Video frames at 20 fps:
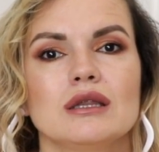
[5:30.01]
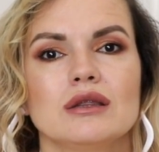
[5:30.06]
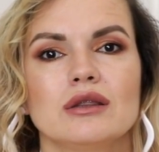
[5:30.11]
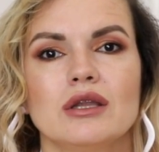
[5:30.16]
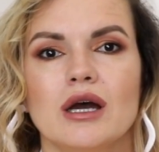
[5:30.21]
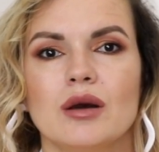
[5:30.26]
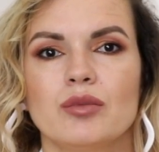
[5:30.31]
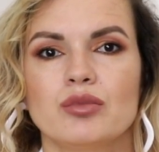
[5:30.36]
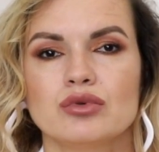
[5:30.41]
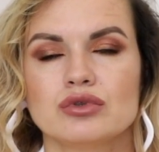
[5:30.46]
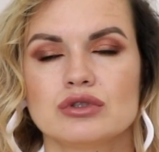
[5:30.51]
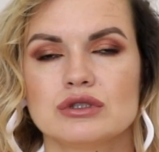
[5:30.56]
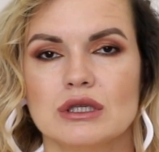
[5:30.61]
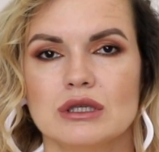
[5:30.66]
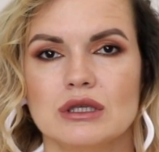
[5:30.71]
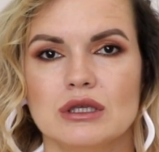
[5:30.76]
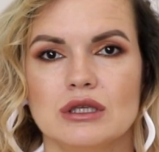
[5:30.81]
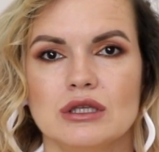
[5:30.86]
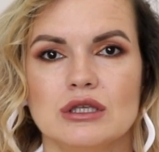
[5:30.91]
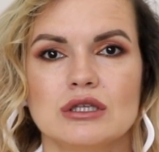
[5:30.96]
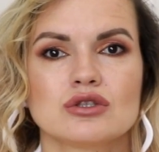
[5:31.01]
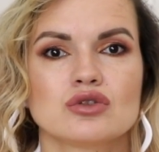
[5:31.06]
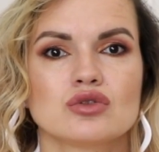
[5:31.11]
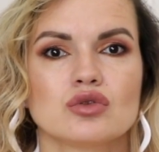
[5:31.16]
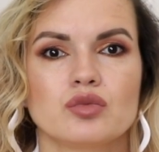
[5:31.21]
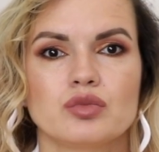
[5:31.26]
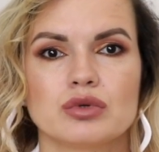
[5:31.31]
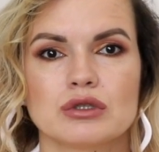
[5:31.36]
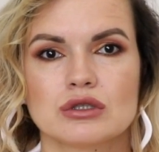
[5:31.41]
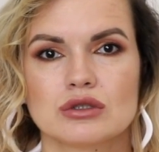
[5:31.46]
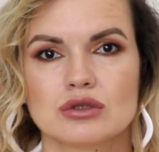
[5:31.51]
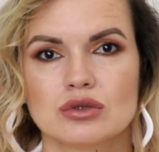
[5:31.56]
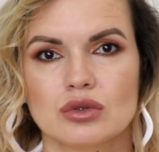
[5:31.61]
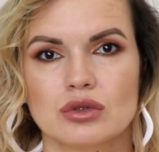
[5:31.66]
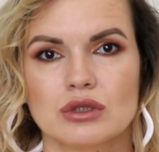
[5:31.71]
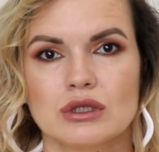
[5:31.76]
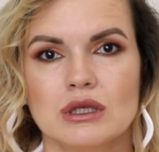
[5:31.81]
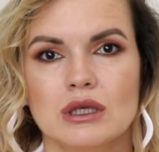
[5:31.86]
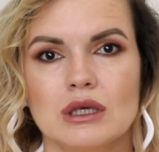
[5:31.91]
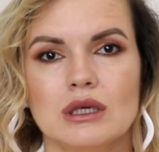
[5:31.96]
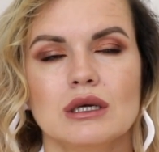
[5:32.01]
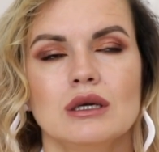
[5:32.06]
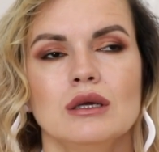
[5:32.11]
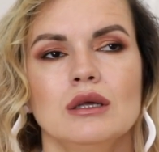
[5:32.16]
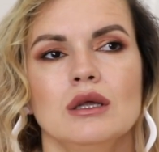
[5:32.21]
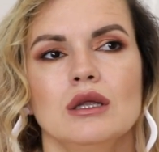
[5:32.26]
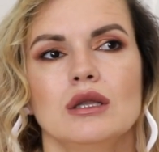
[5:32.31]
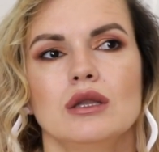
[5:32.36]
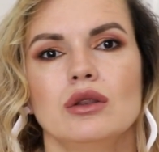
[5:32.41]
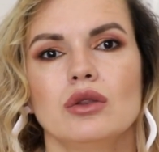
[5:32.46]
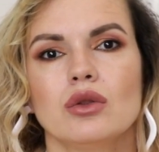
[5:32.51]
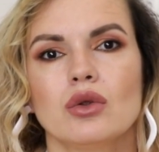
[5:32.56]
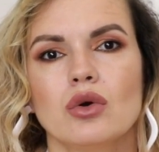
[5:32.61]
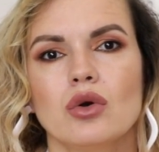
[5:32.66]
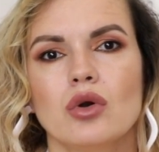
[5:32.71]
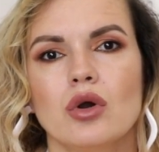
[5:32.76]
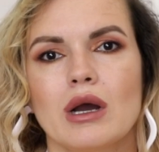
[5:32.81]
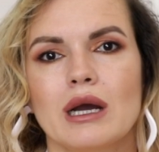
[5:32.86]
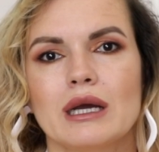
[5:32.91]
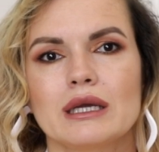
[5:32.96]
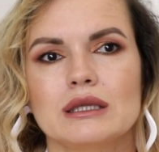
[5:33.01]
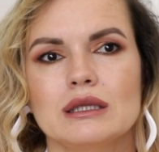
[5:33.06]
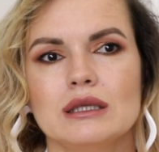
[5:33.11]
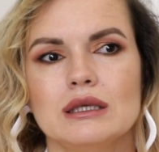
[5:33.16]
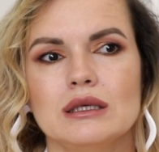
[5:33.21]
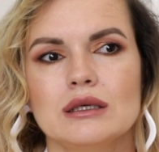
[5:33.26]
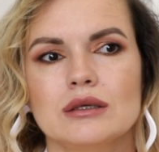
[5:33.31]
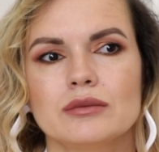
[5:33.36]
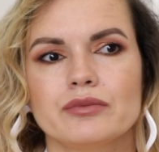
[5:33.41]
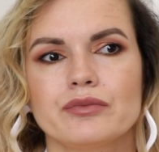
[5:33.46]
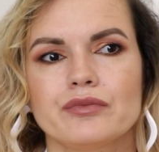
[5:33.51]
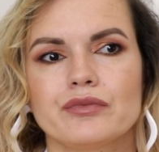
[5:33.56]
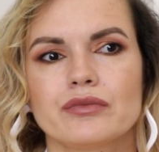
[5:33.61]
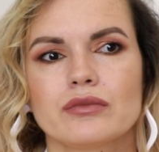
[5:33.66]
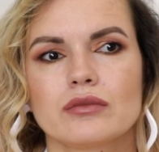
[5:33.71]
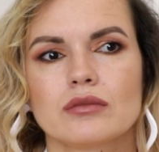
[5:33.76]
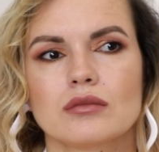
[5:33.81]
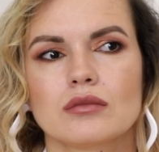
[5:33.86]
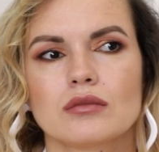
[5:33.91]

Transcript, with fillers: Да, пусть они не суперстойкие, но они